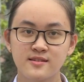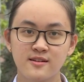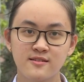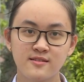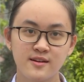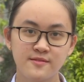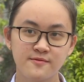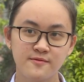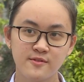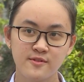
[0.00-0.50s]

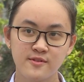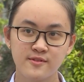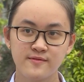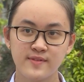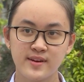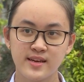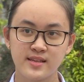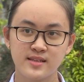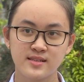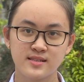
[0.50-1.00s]
Con rất vui
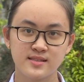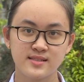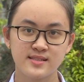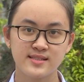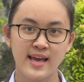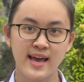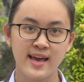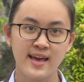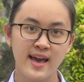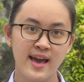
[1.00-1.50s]
vì được
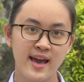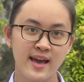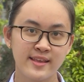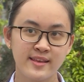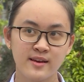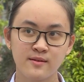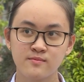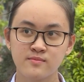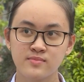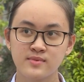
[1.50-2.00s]
giải A
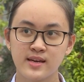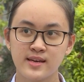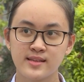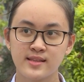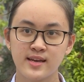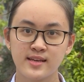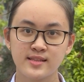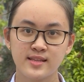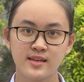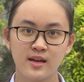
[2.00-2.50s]
trong kỳ
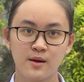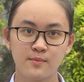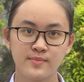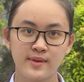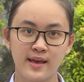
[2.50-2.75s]
thi tin học